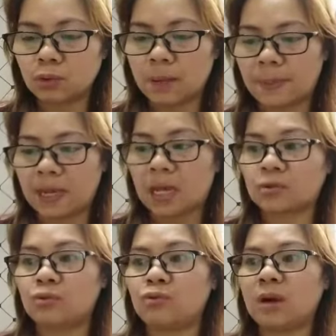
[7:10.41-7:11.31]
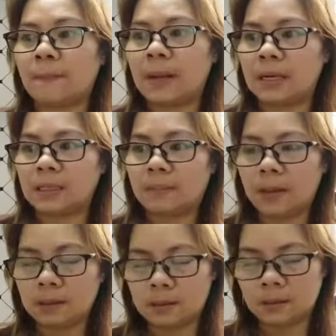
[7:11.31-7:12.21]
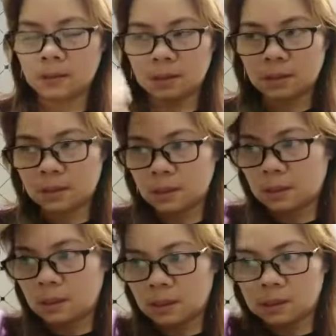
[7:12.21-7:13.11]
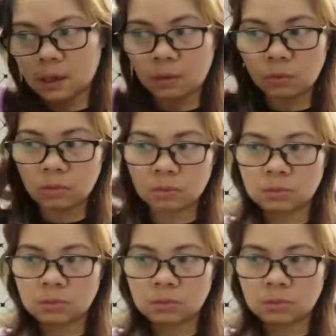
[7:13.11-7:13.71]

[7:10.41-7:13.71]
To, eh, pagkatuyo lang pala na. Ay, naku.